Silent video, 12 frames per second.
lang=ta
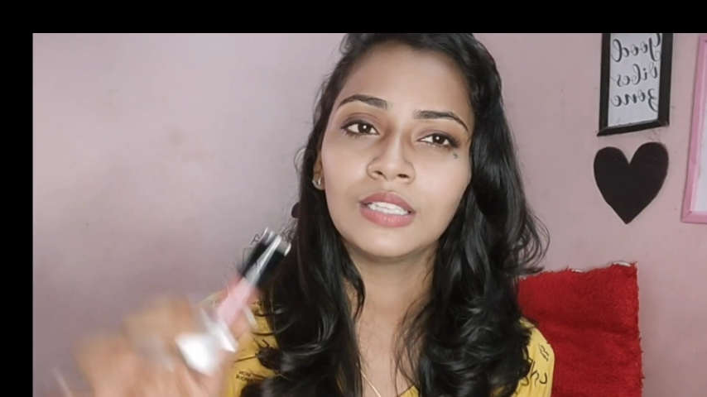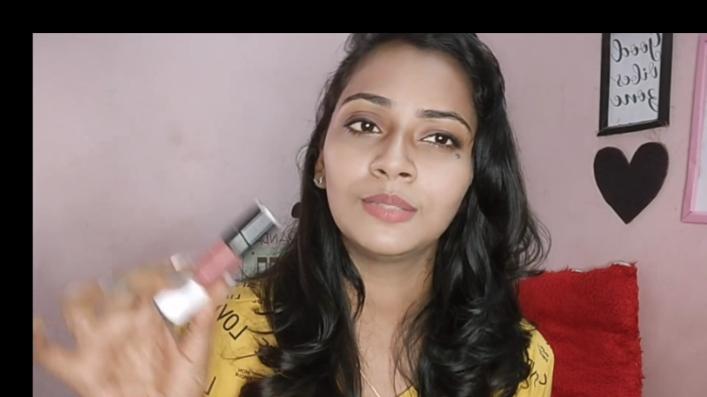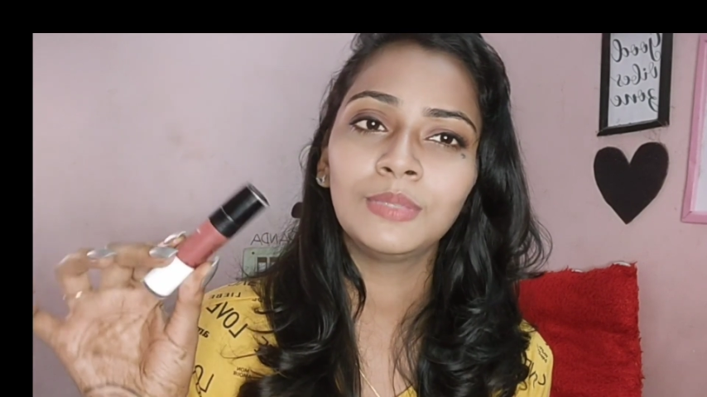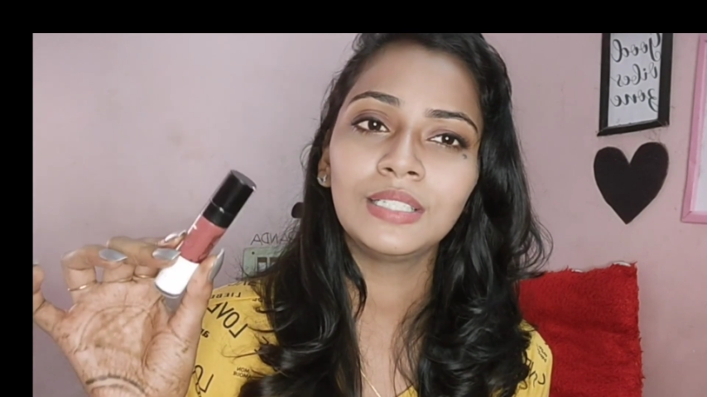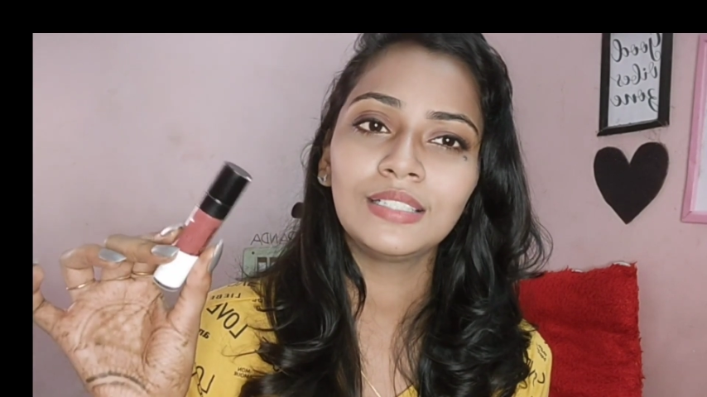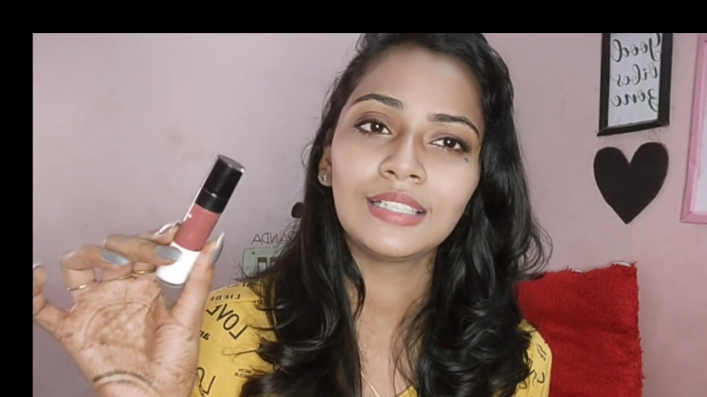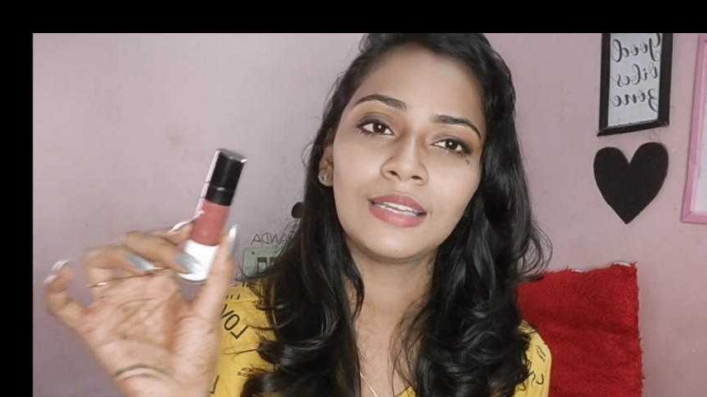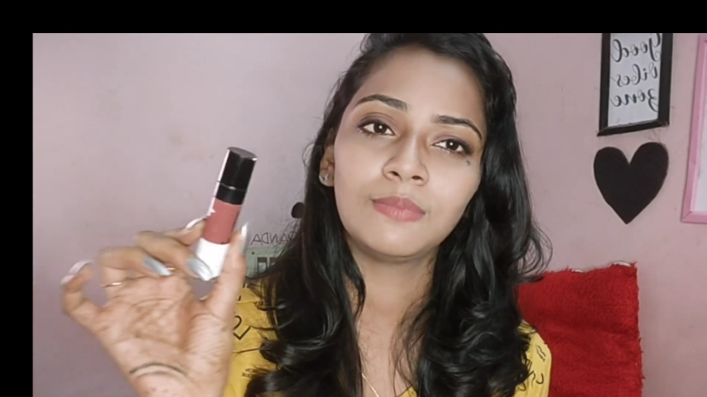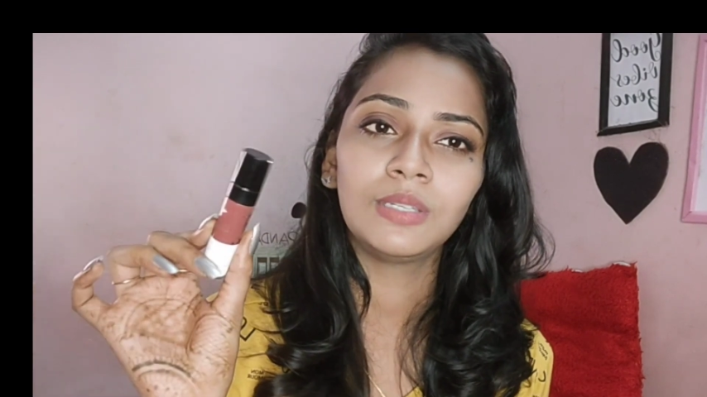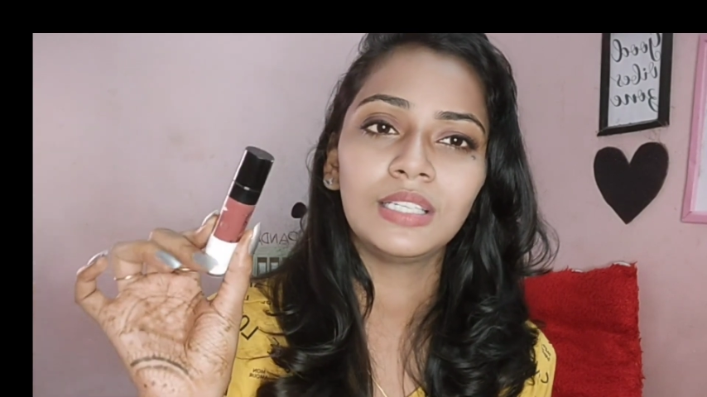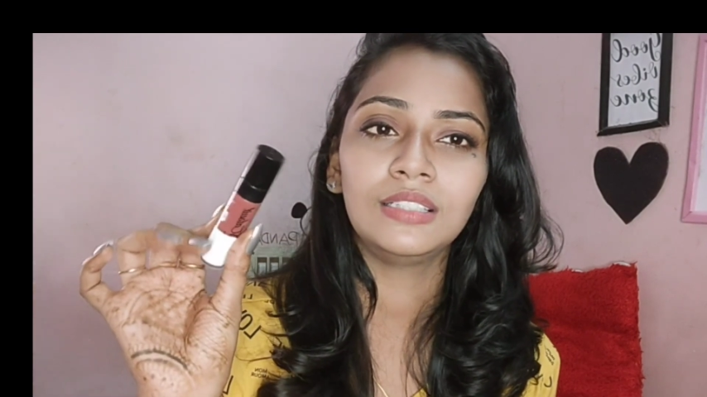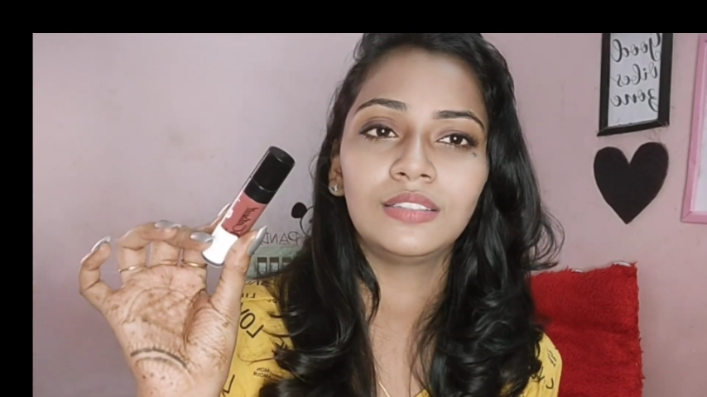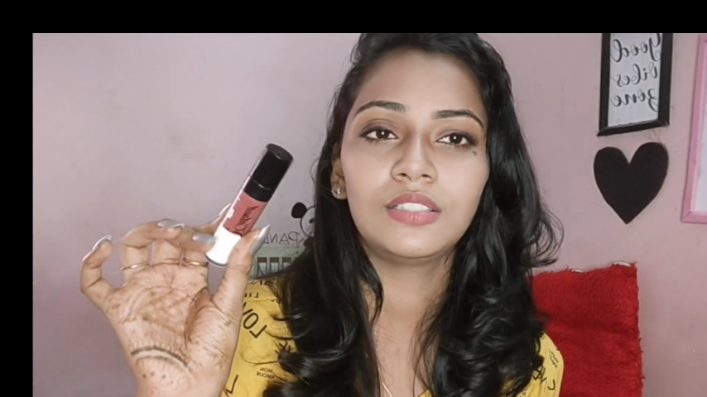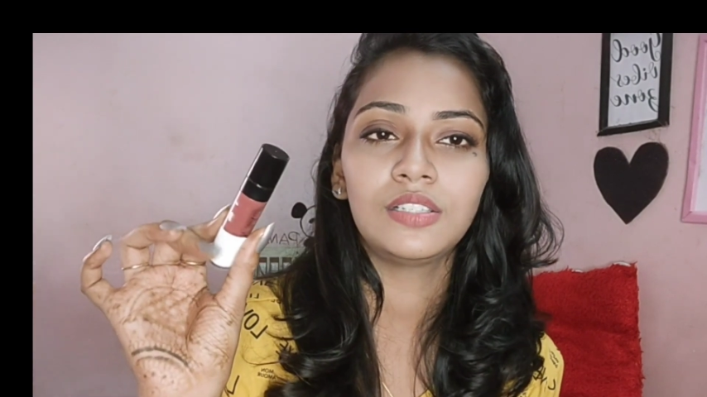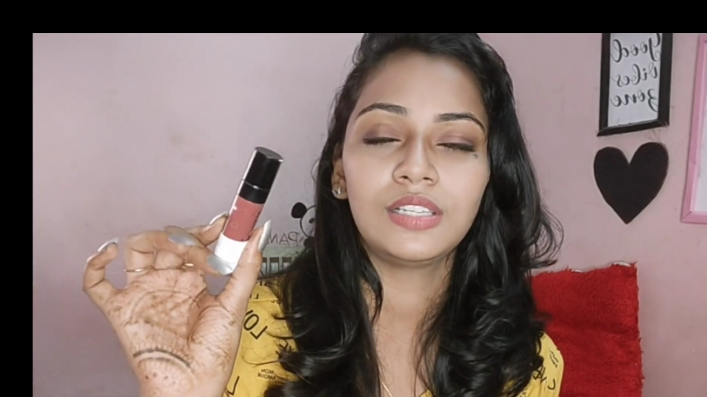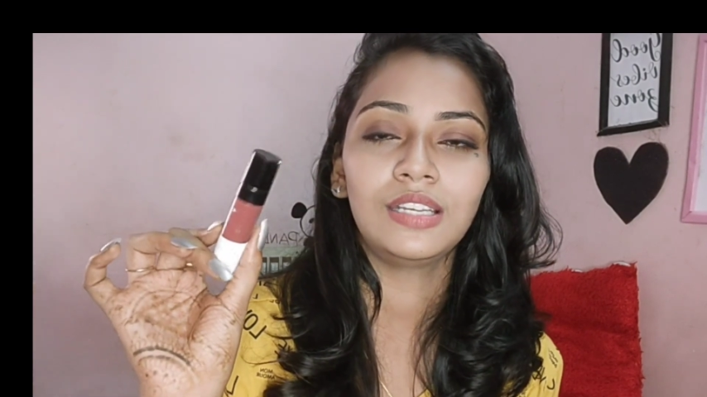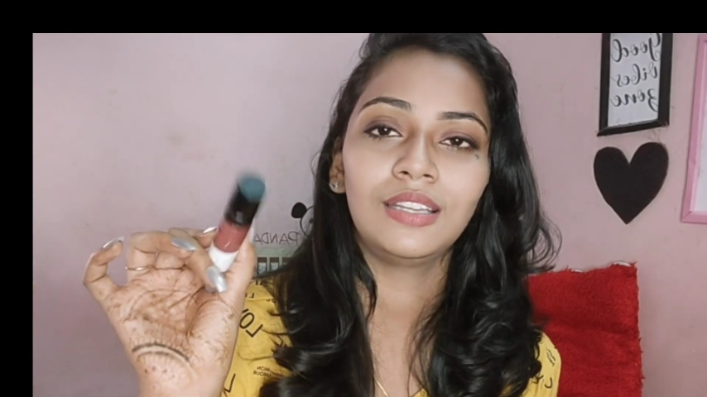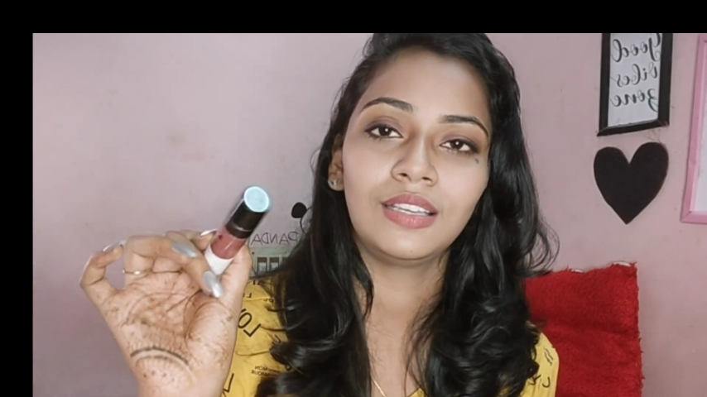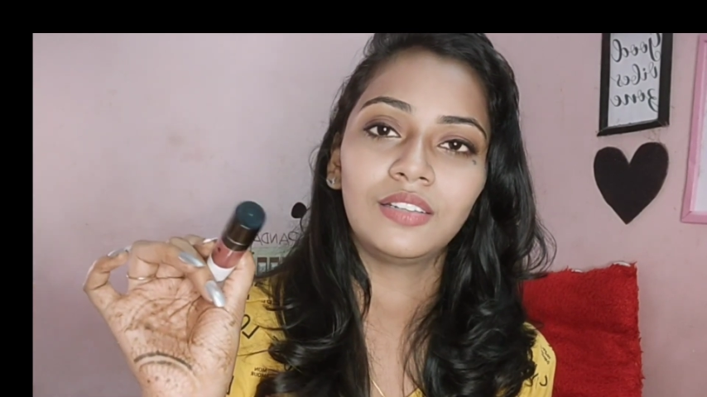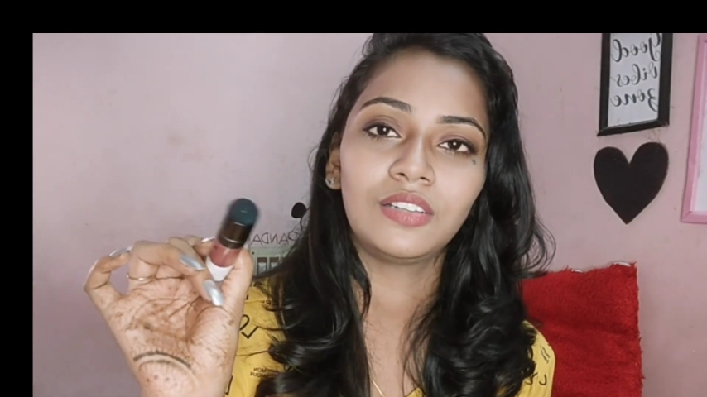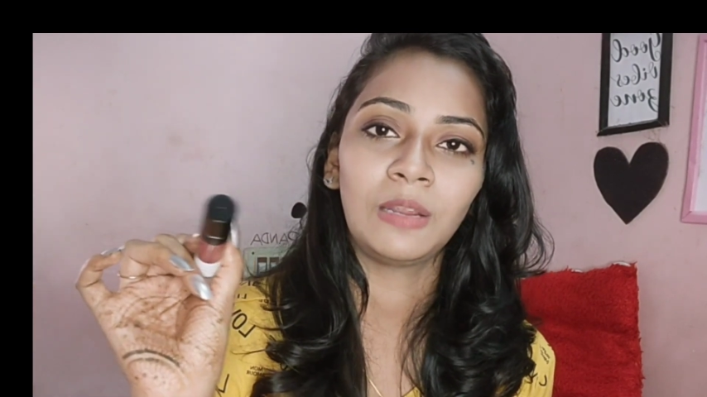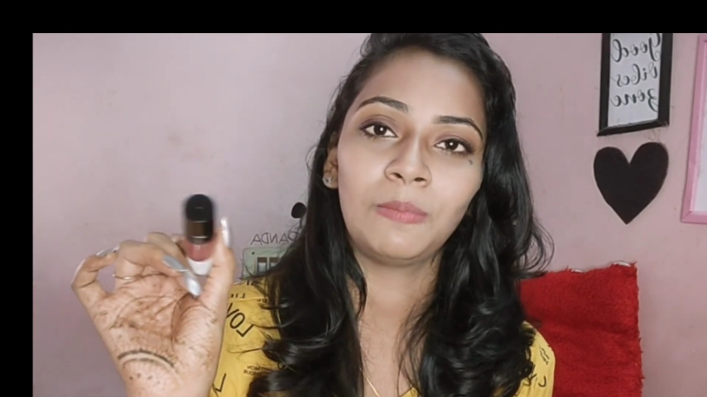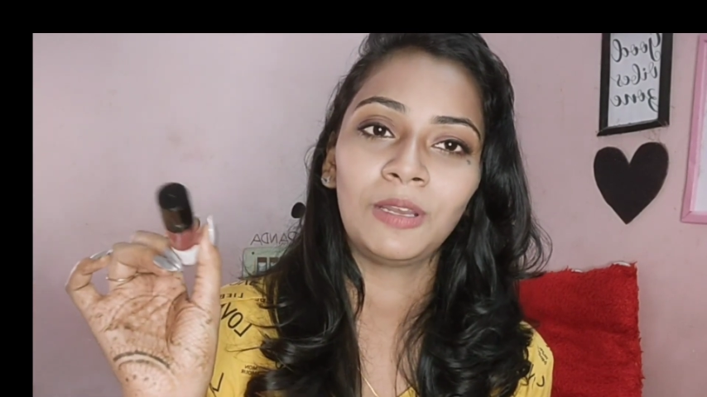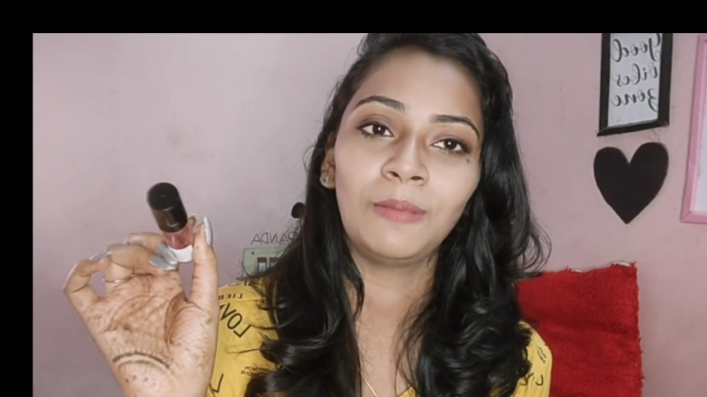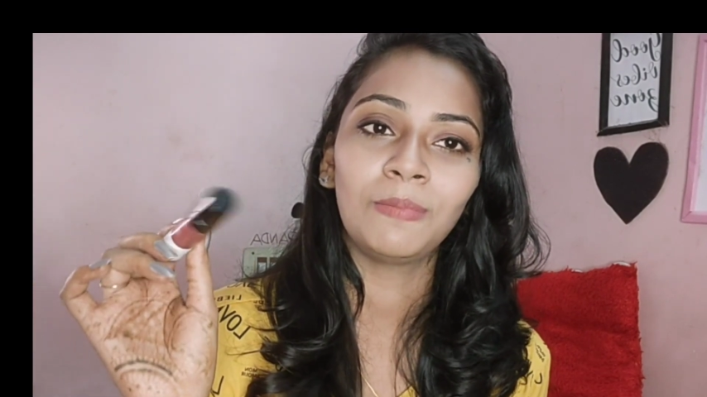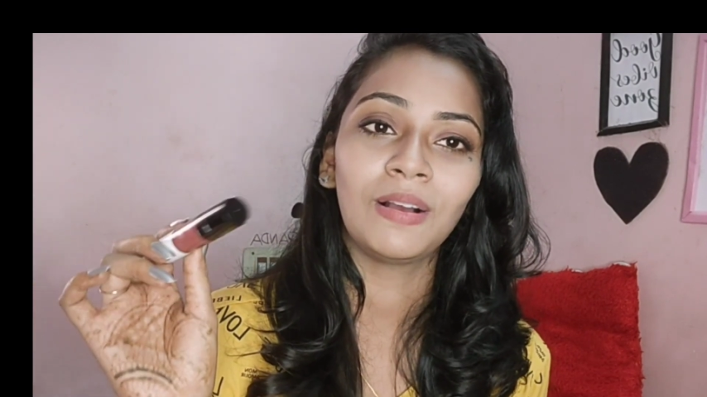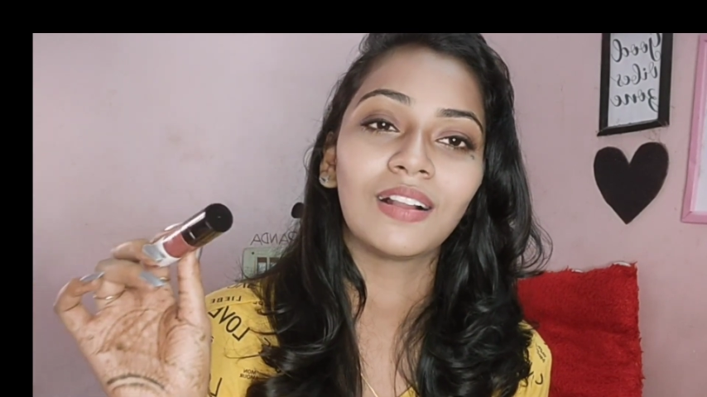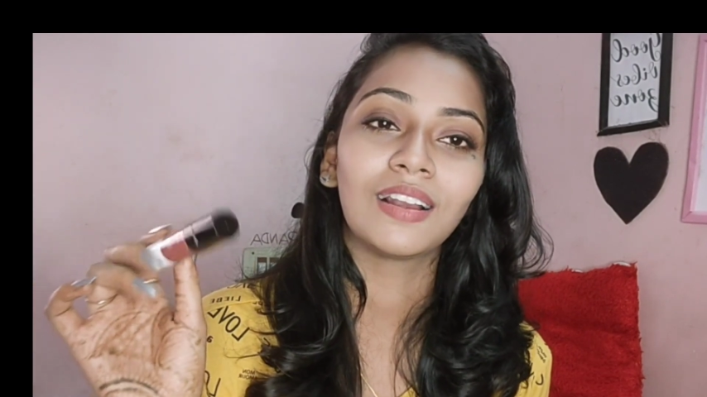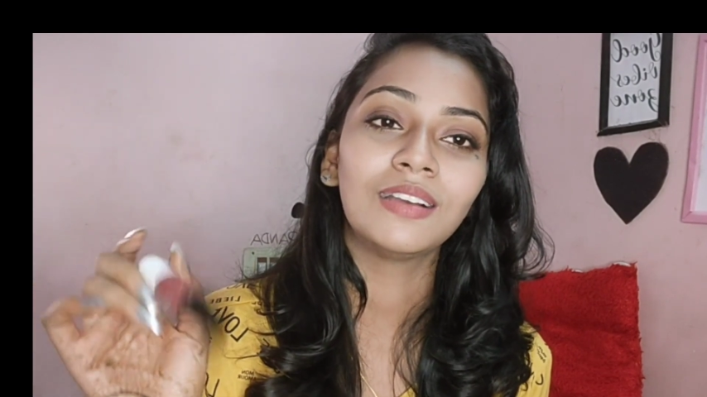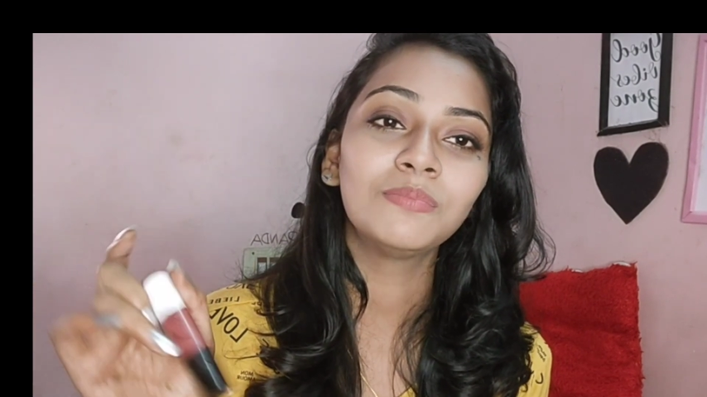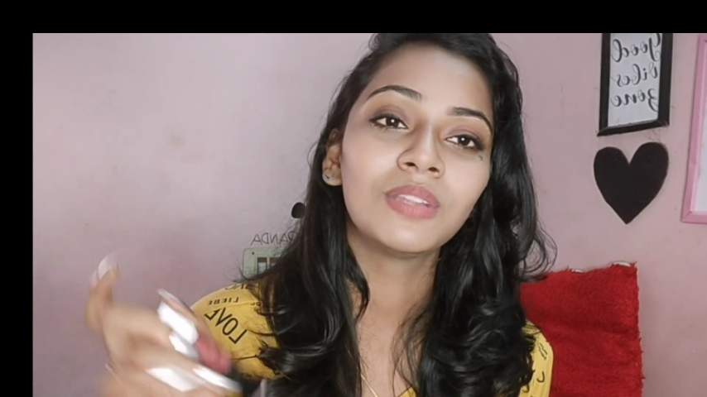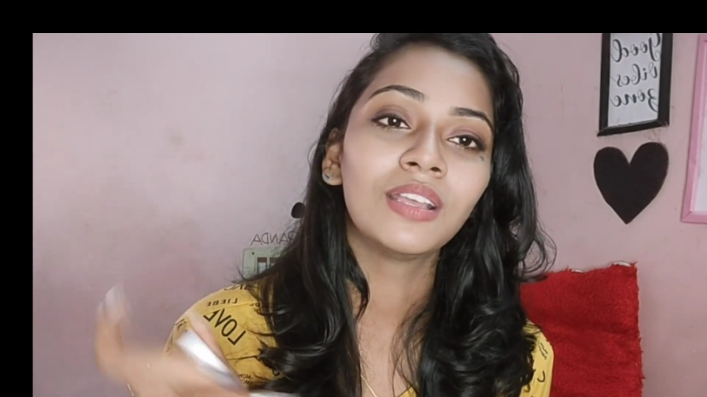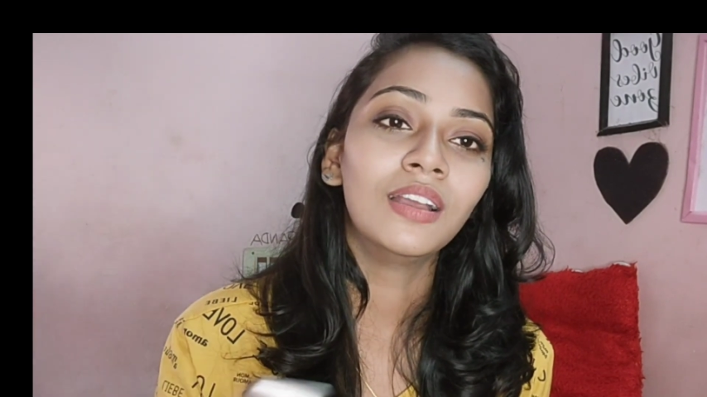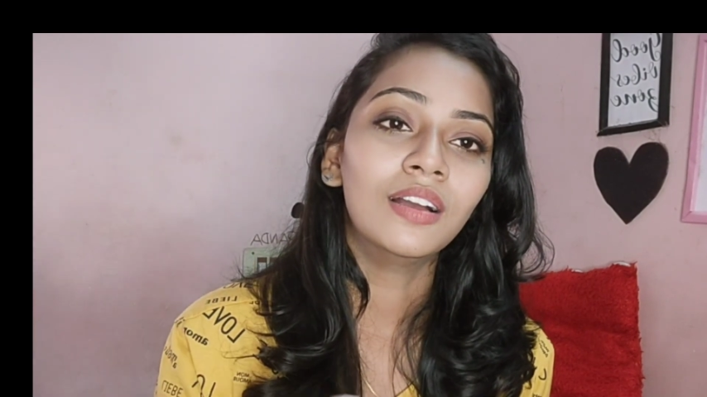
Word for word: அந்தமாரி டைமில் இந்த ஷேட் நீங்கள் ட்ரை பண்ணி பார்க்கலாம்